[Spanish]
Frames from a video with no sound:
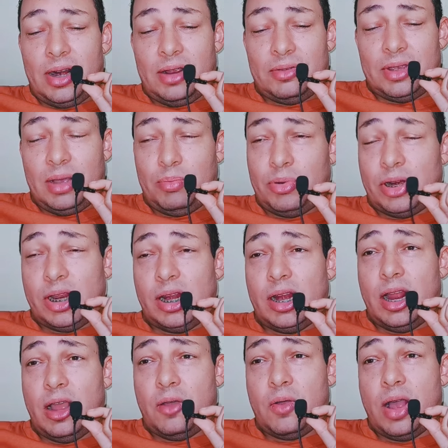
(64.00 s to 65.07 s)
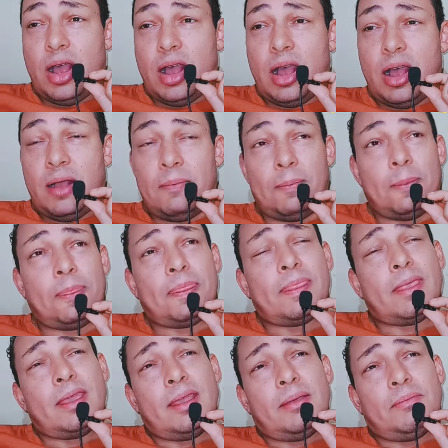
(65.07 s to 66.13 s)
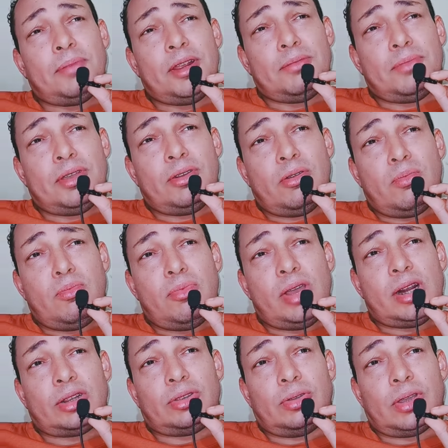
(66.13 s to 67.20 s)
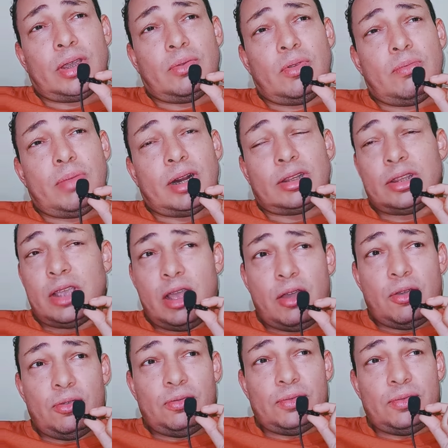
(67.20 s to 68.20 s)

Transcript: la vida por ese lado. Ah, ah. Primero muerto que bombardeado.